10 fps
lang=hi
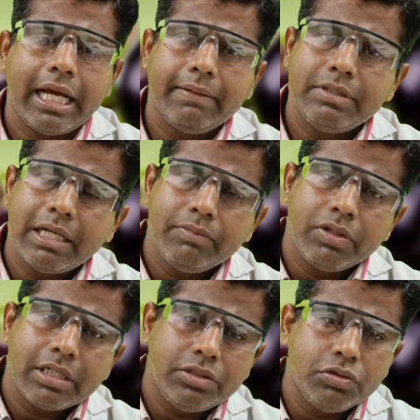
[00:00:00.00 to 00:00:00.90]
आप
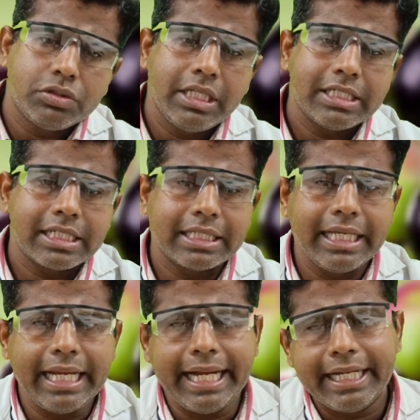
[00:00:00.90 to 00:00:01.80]
जामुन का जूस ले
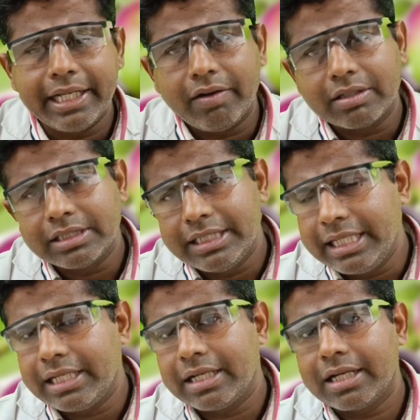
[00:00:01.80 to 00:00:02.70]
सकते हैं
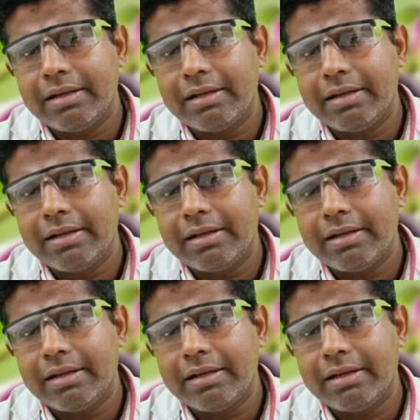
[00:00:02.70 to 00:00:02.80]
एंटीऑक्सीडेंट का